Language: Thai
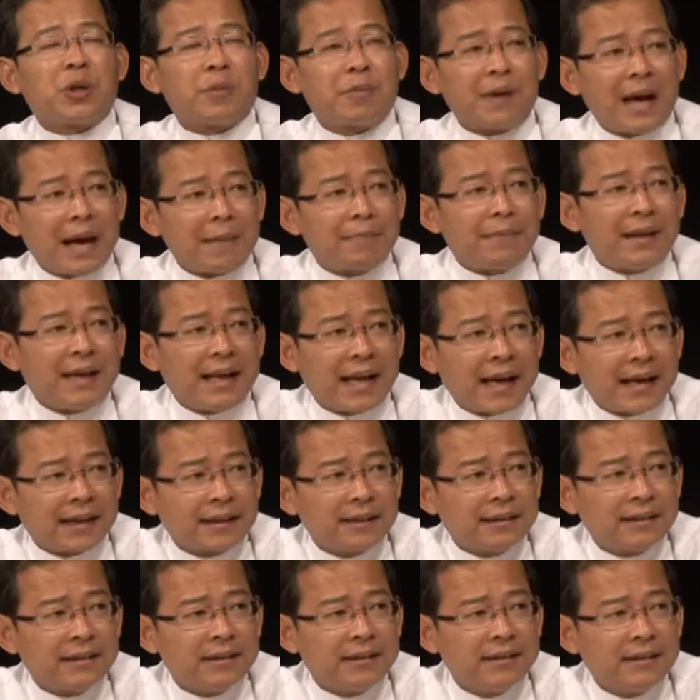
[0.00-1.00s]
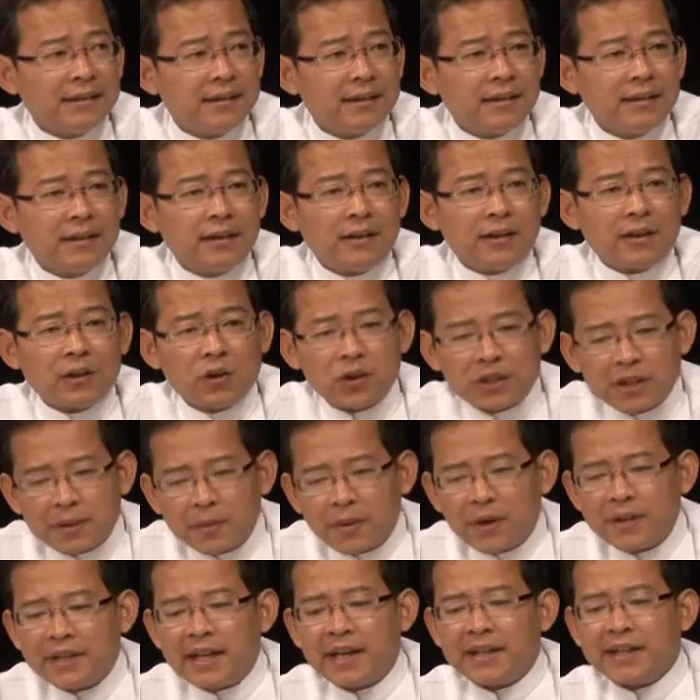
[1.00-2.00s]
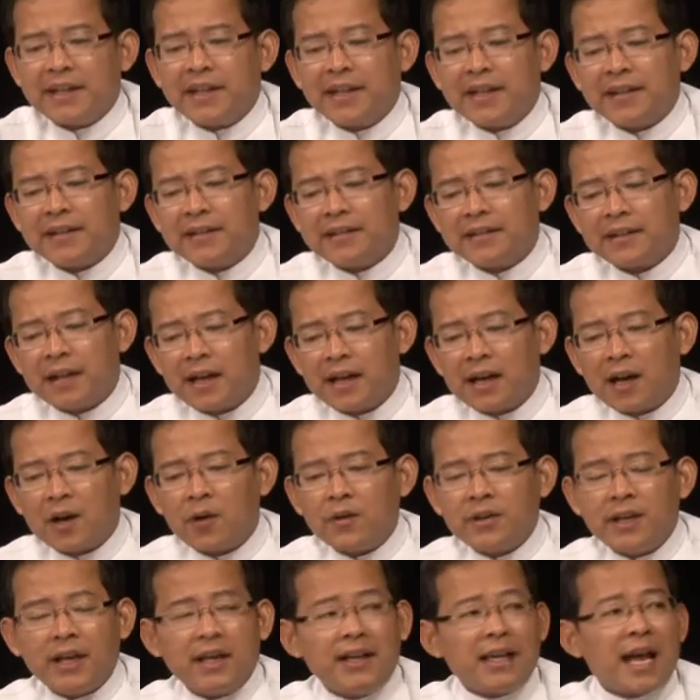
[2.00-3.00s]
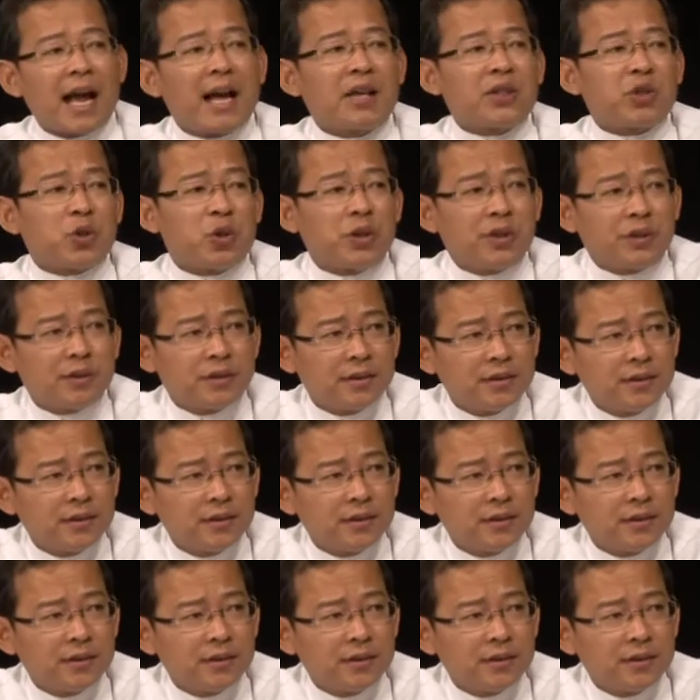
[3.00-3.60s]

ขภาพเป็นหลัก โดยเฉพาะอย่างยิ่งถ้าเขายิ่งยากจน